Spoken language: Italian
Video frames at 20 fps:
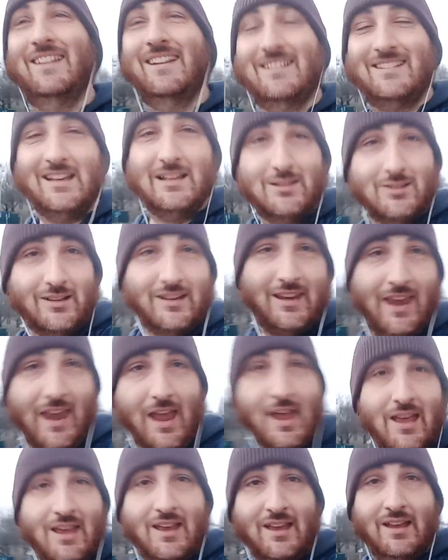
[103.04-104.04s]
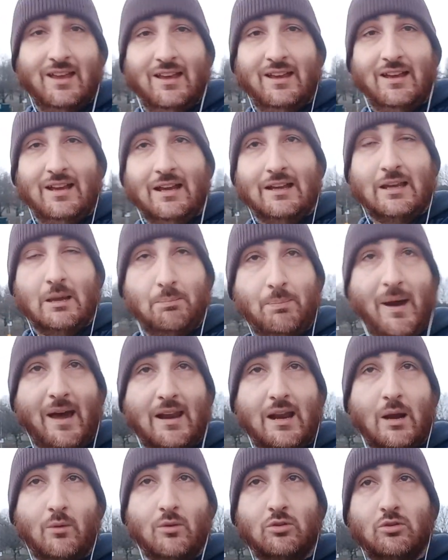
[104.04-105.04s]
nel senso che, che
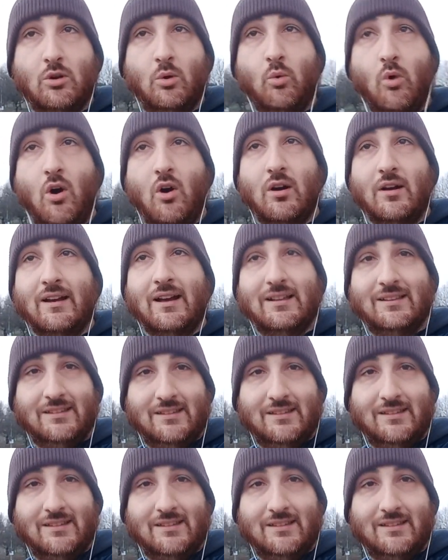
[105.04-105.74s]
parla questo Wonka?